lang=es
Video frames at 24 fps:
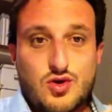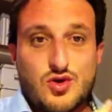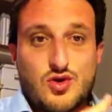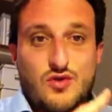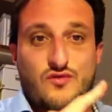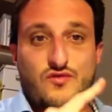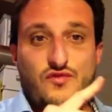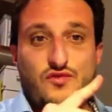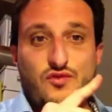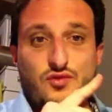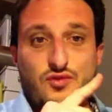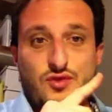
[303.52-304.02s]

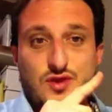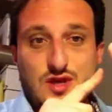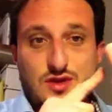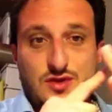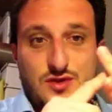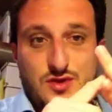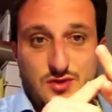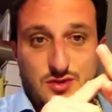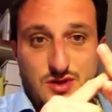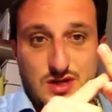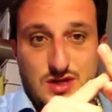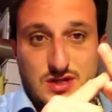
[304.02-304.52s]
con
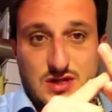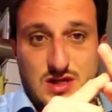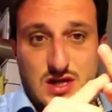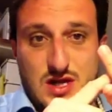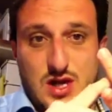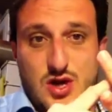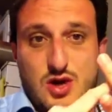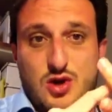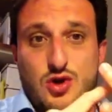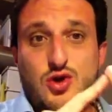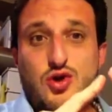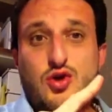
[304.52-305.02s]
fundaciones,
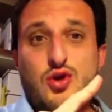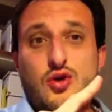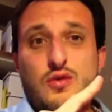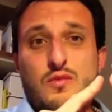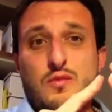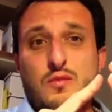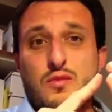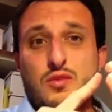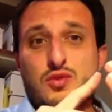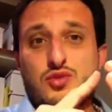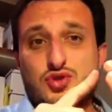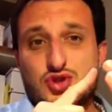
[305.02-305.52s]

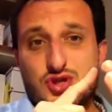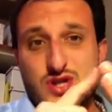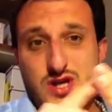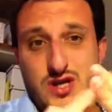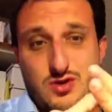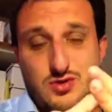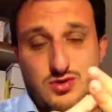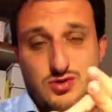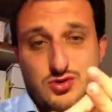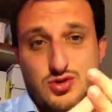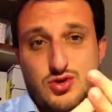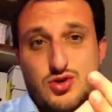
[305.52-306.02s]
con
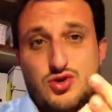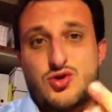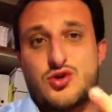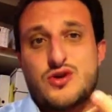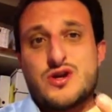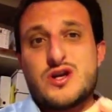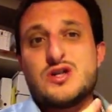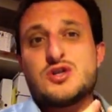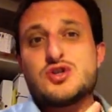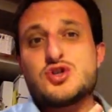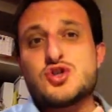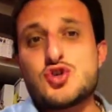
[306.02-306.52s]
museos,
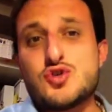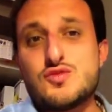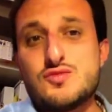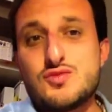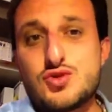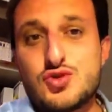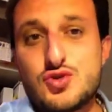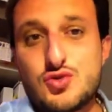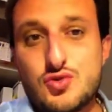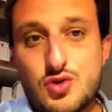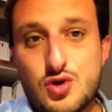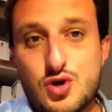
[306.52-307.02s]
con el
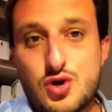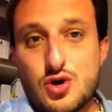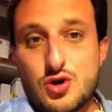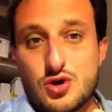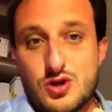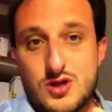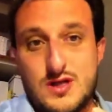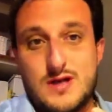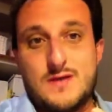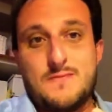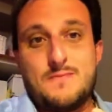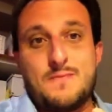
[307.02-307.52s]
Sumsum
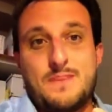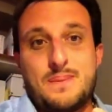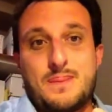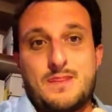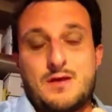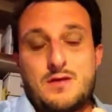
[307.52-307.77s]
Corda,